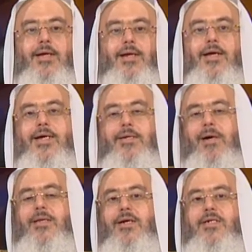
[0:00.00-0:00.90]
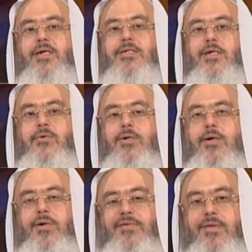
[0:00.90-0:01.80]
لكن بعض الاشخاص يكون
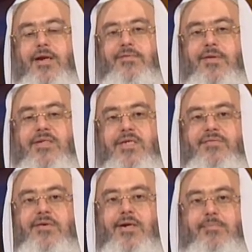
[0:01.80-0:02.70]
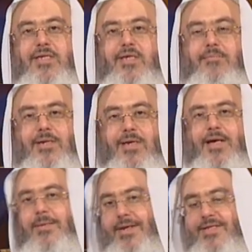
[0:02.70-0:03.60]
له الافضل استغفار متى, متى
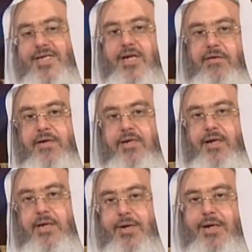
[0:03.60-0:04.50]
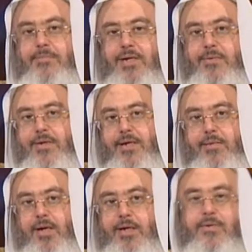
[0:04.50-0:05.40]
كما صارت في الحوار اللي بين ابن
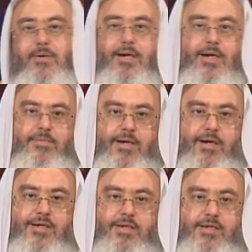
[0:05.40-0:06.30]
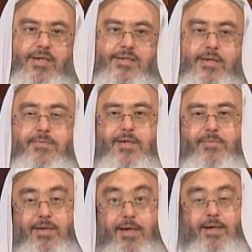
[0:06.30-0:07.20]
القيم رحمه الله لما قال الشيخ الاسلام ابن
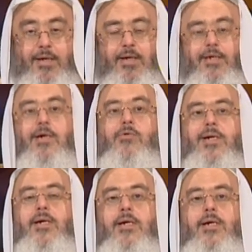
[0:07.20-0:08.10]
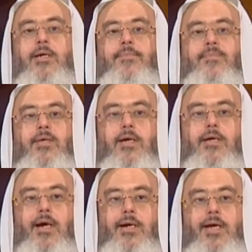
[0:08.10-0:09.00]
تيميه يوما
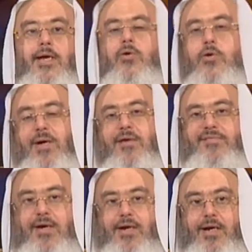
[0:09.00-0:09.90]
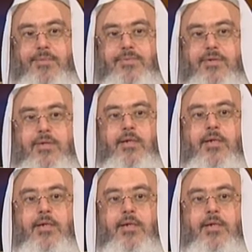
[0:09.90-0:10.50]
يعني ايهما انفع للعبد